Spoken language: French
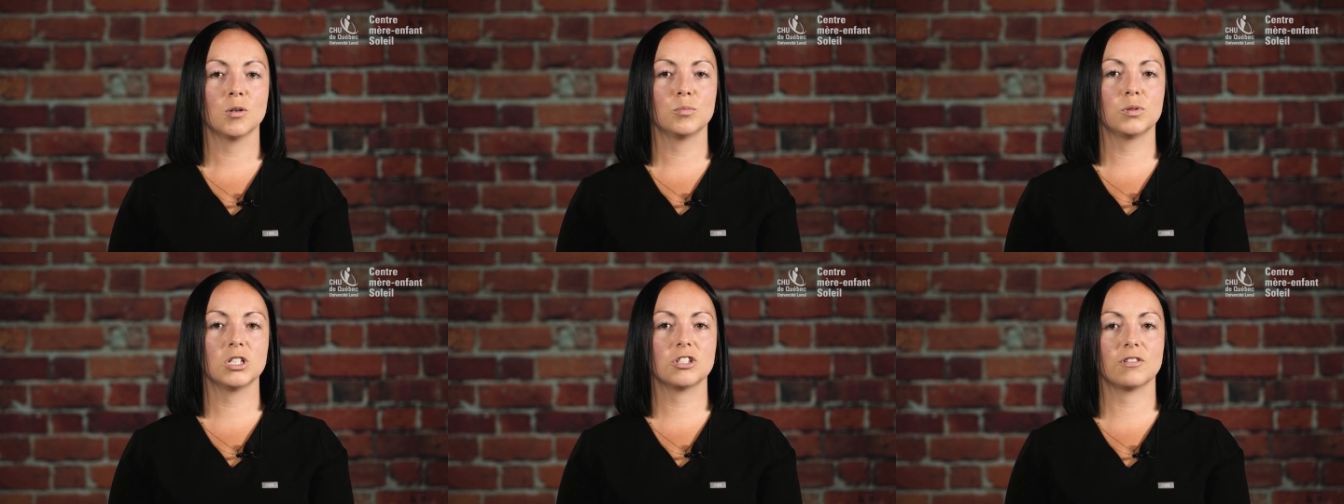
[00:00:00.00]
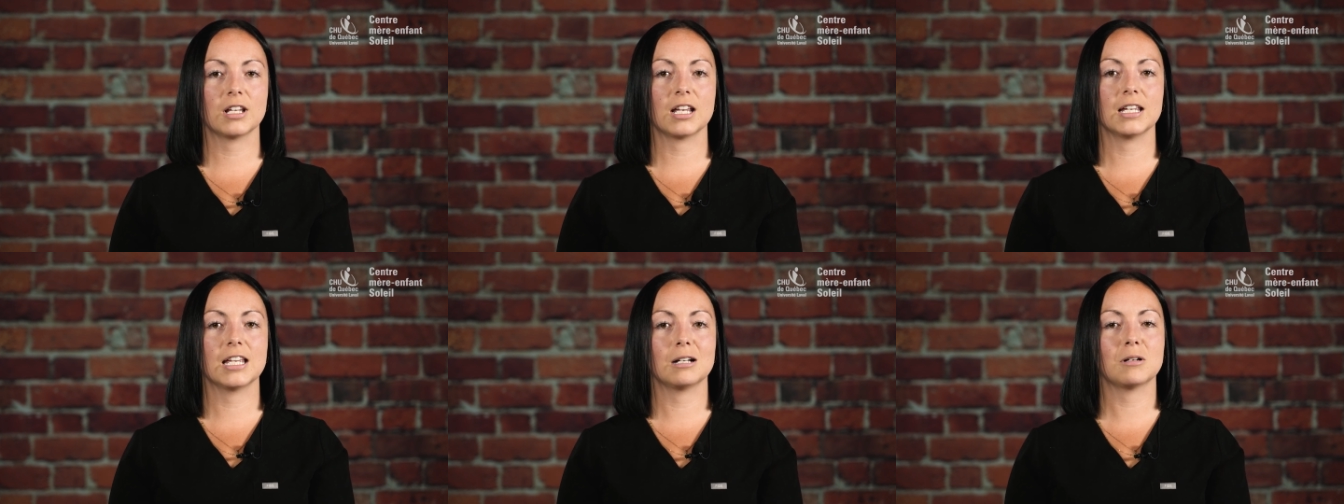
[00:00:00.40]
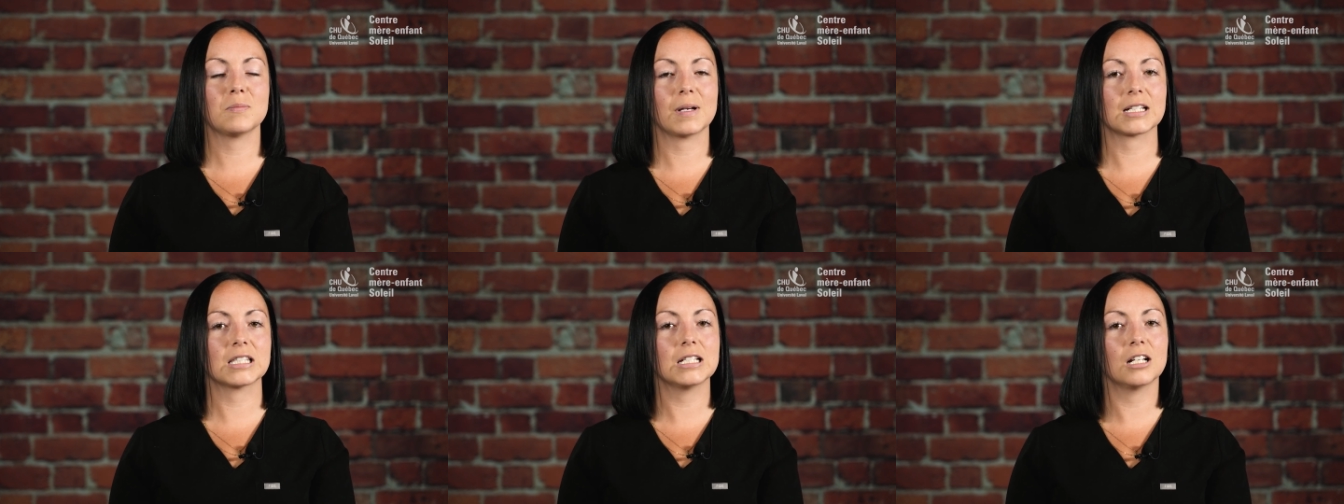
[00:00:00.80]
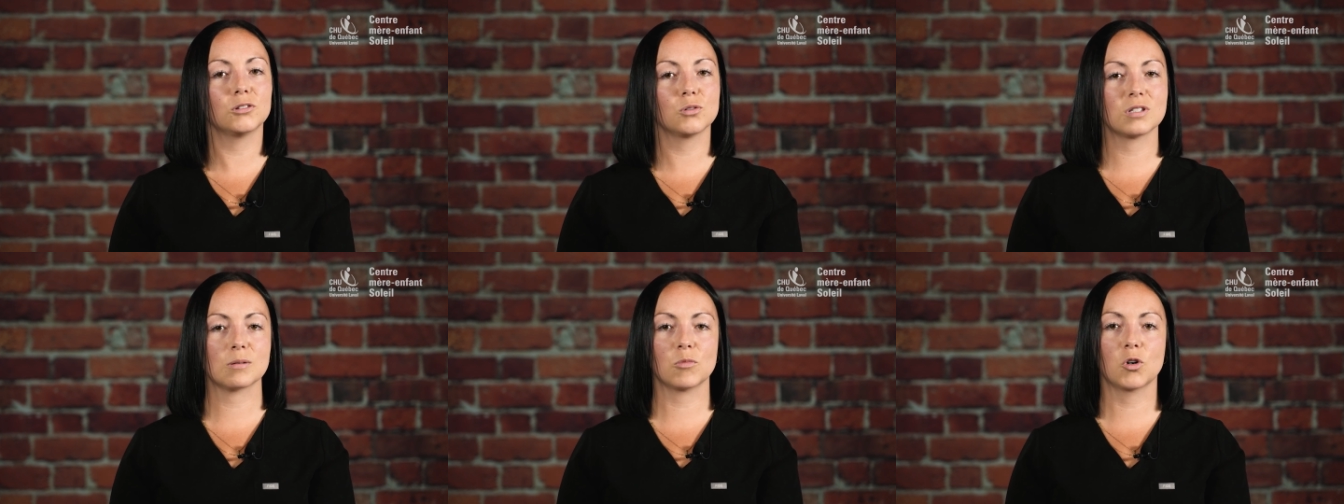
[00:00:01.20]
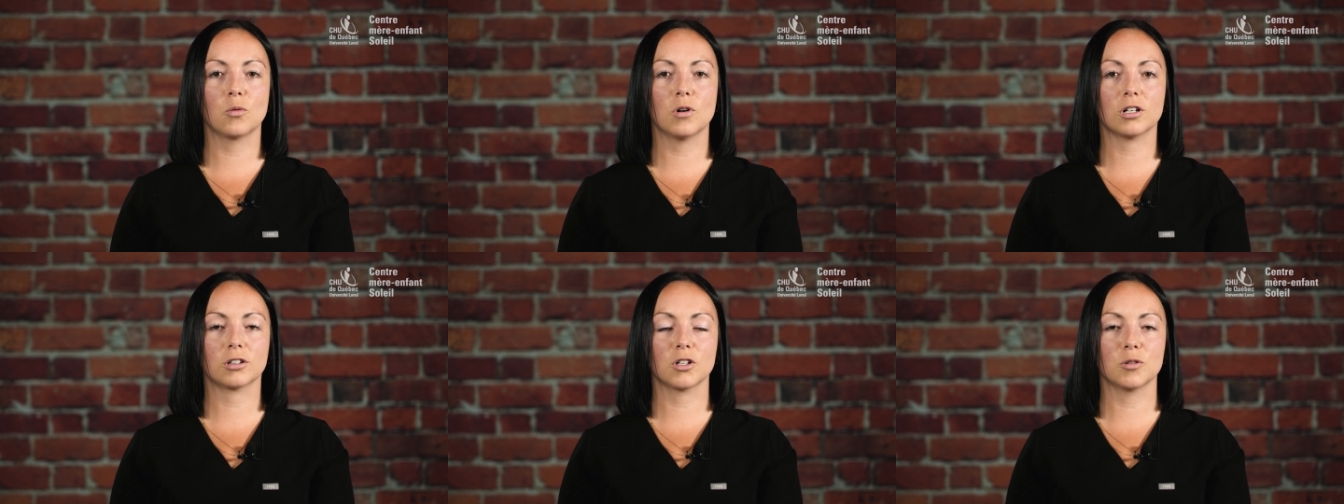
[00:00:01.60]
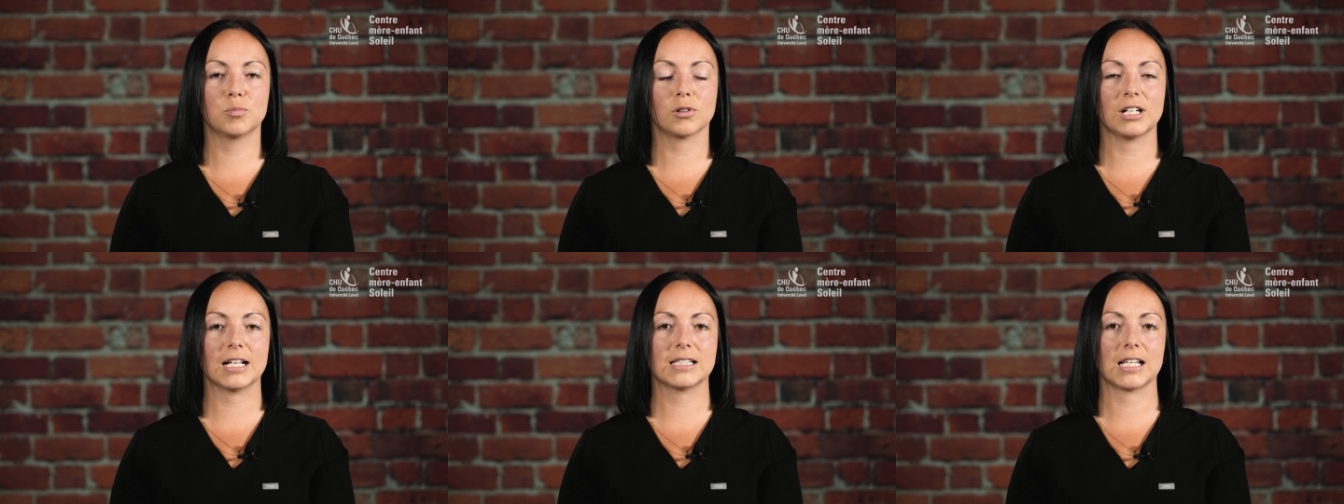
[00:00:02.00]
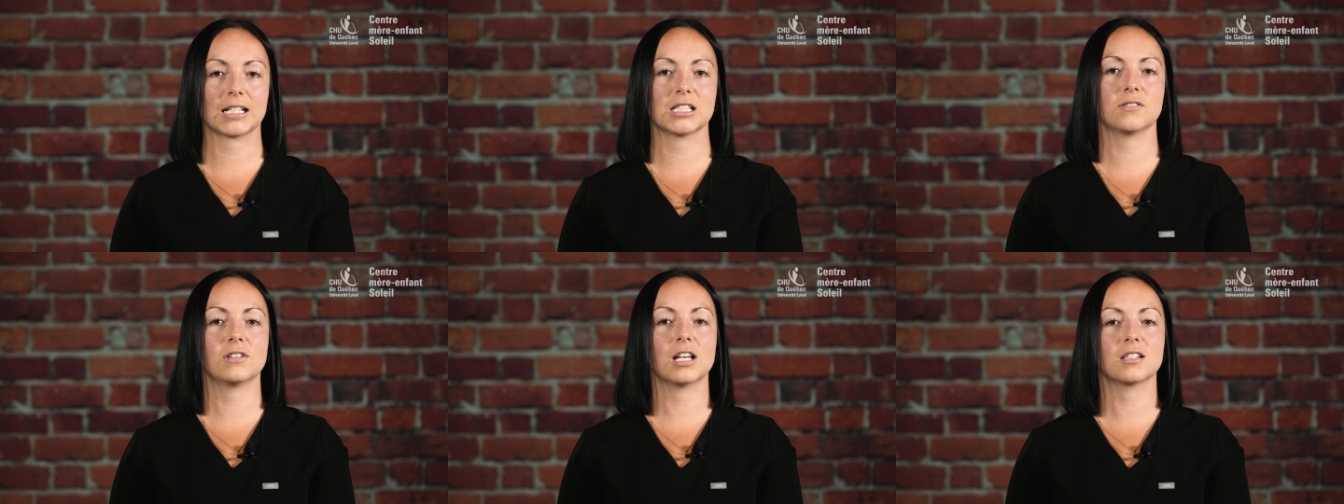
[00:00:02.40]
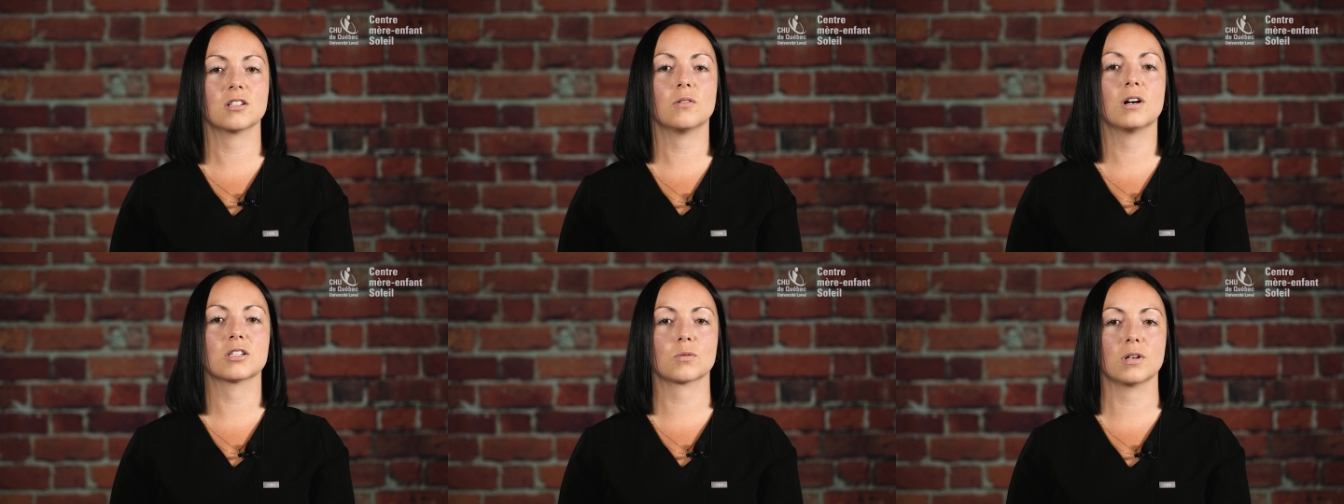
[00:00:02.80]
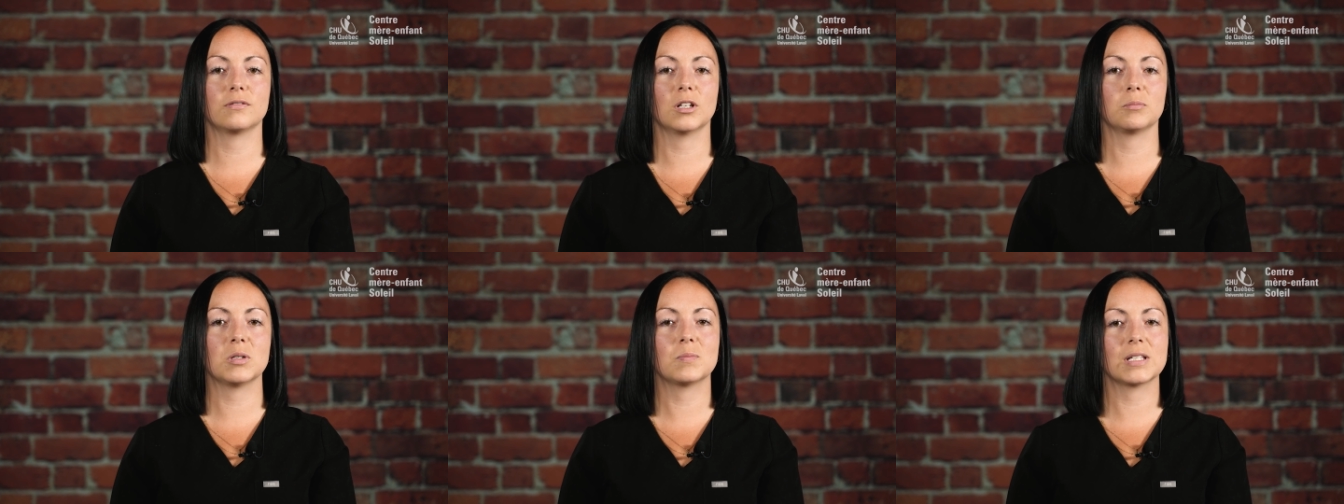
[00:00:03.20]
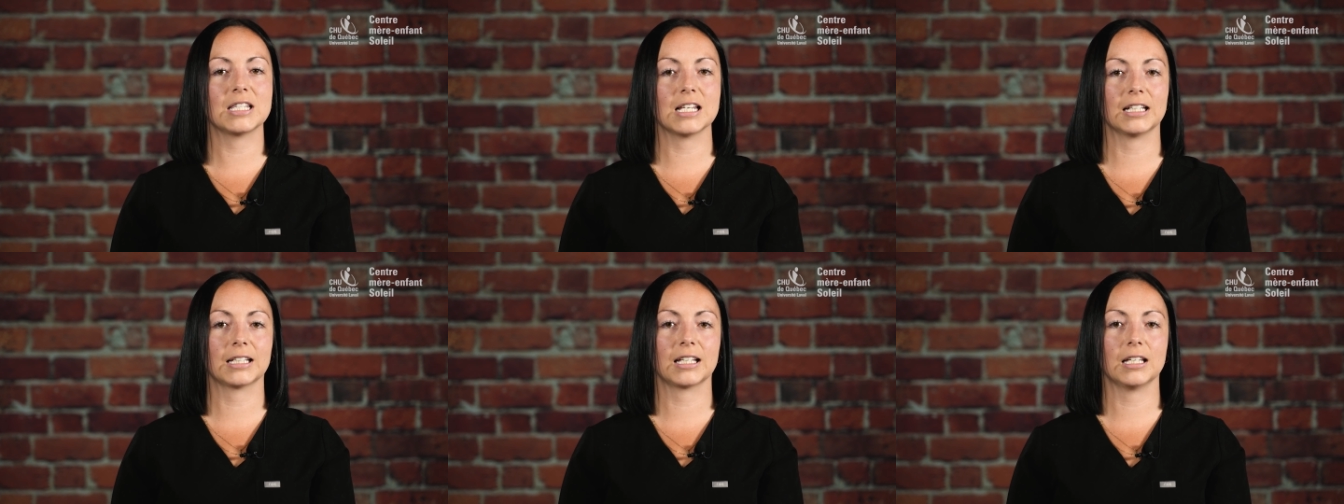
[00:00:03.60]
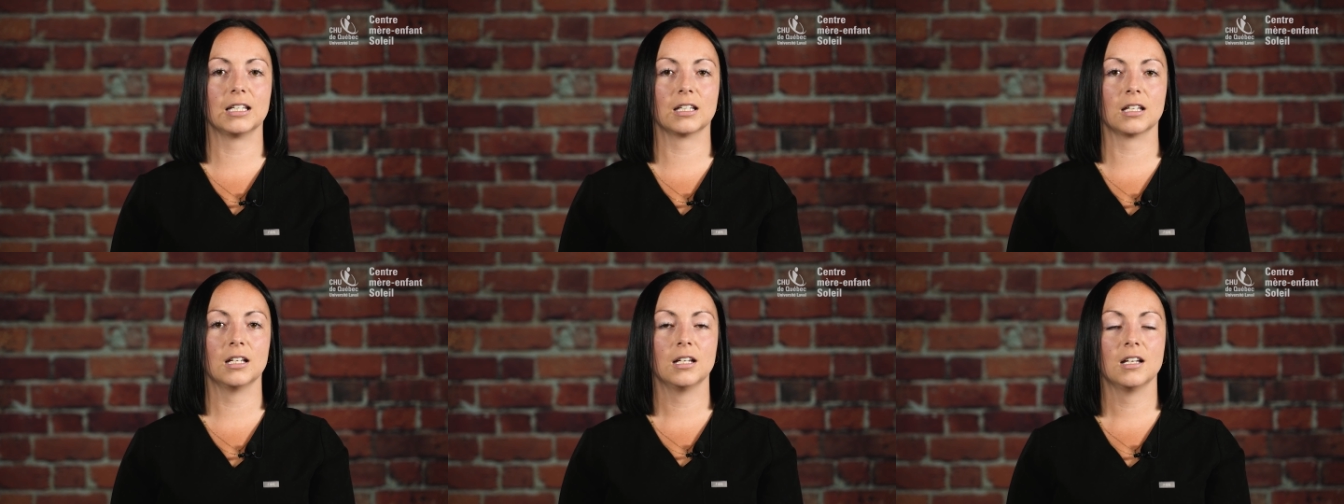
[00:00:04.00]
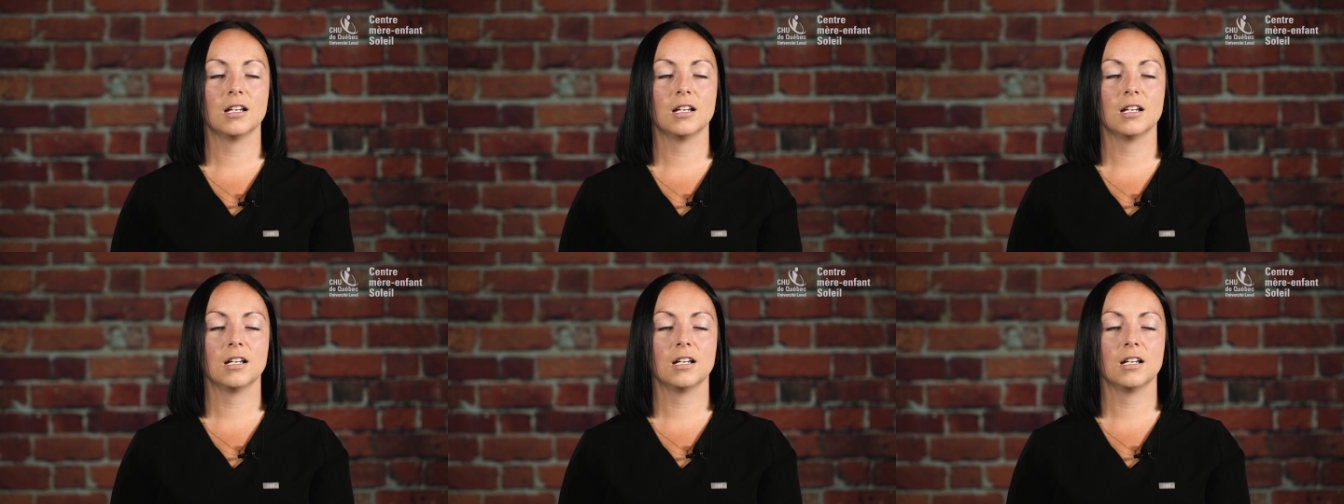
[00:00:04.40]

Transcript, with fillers: Puis je fais également partie de la deuxième cohorte pour la certification en soins infirmiers pédiatriques,